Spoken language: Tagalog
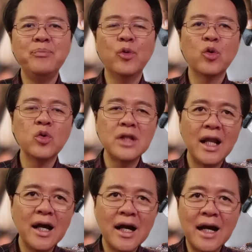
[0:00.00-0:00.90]
puro na
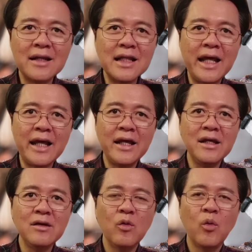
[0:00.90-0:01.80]
lang
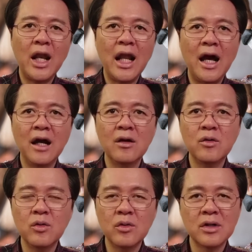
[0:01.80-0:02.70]
karne, walang
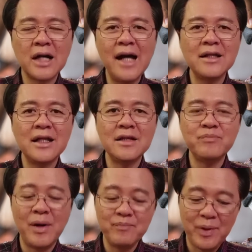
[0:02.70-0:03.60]
kanin,
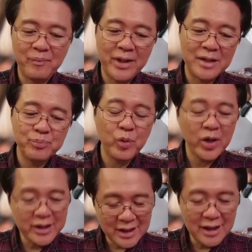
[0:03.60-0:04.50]
pampapayat.
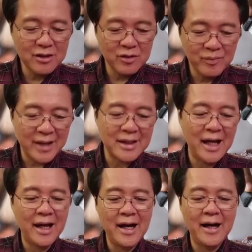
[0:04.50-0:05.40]
Pwede yan kung bata ka.